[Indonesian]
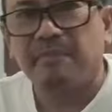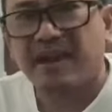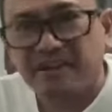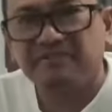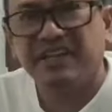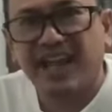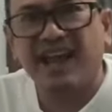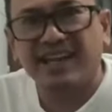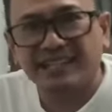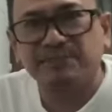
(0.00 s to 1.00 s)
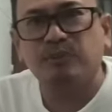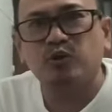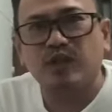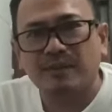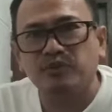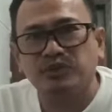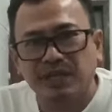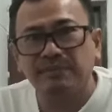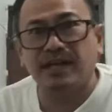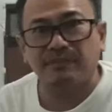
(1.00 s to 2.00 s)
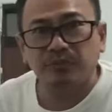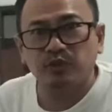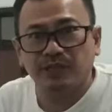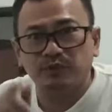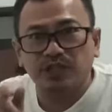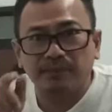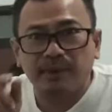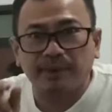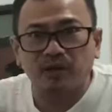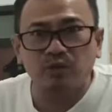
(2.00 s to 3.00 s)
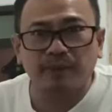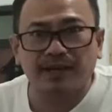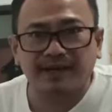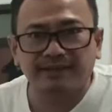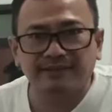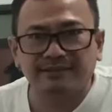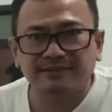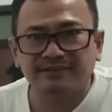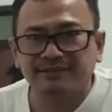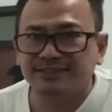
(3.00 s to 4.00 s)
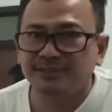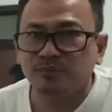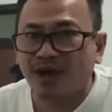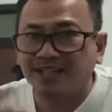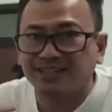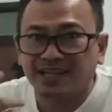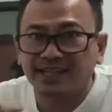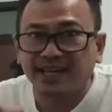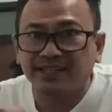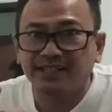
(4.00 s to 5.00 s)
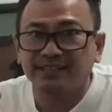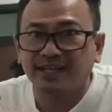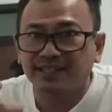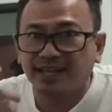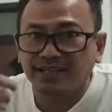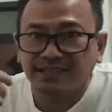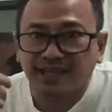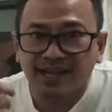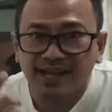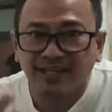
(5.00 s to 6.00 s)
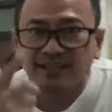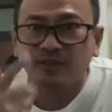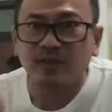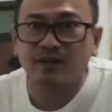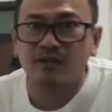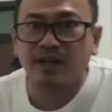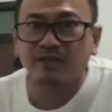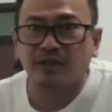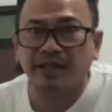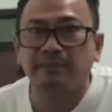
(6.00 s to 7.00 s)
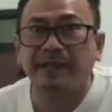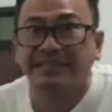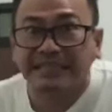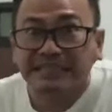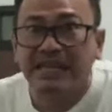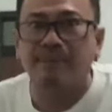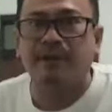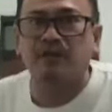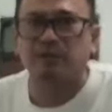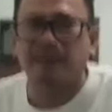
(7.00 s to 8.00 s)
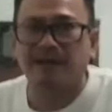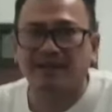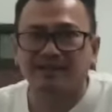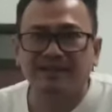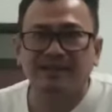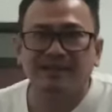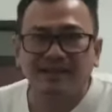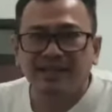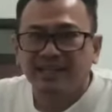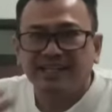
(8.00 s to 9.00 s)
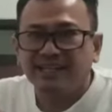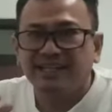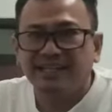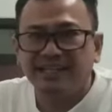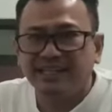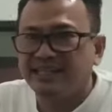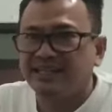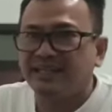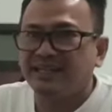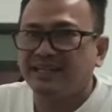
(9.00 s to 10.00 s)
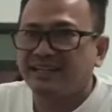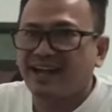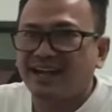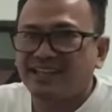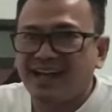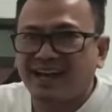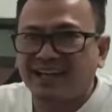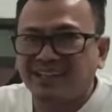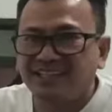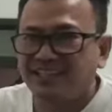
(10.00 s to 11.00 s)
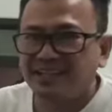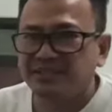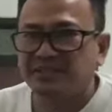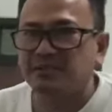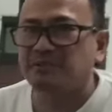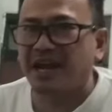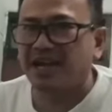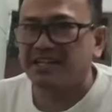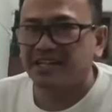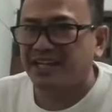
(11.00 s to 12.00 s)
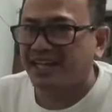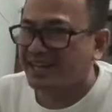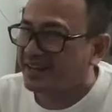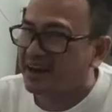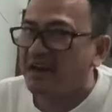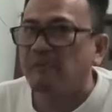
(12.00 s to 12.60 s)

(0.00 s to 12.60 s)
para finalis Putra Muslim dan Putri Muslimah Bandung Barat sebuah acara kegiatan yang dilaksanakan atau dilakukan oleh P3 Bandung Barat ini karya-karyanya sudah di re